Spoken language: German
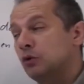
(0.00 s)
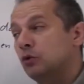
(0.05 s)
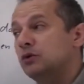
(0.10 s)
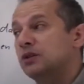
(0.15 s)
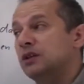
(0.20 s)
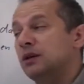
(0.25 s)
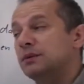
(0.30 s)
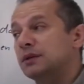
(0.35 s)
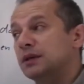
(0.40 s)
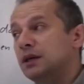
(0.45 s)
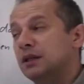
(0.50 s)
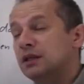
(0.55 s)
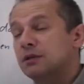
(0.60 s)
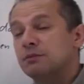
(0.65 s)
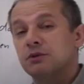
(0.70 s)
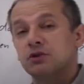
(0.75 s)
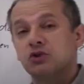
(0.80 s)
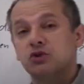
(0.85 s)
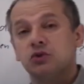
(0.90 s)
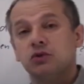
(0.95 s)
Und damit kann ich
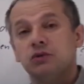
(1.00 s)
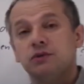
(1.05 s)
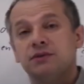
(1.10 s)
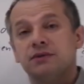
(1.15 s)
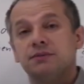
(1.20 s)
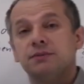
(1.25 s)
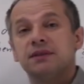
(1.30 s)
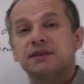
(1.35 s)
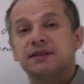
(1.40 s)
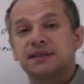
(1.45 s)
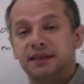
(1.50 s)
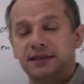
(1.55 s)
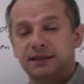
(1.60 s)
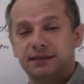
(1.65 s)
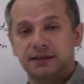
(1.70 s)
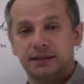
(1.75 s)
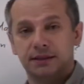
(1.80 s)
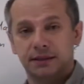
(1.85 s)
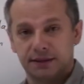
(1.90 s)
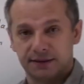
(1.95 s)
mir schon zumindest eine
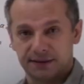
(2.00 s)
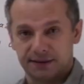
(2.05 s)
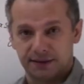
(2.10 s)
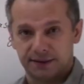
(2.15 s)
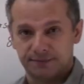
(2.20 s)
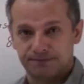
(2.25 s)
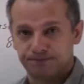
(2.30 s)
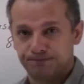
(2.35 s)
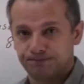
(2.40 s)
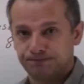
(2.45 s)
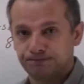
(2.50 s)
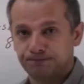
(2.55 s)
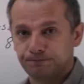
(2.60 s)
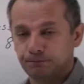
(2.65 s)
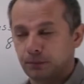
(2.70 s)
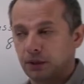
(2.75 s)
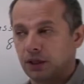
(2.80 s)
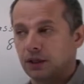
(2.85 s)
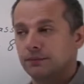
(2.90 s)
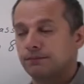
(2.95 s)
Skizze
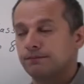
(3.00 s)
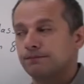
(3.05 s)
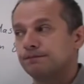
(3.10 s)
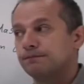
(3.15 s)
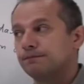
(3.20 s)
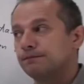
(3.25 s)
machen.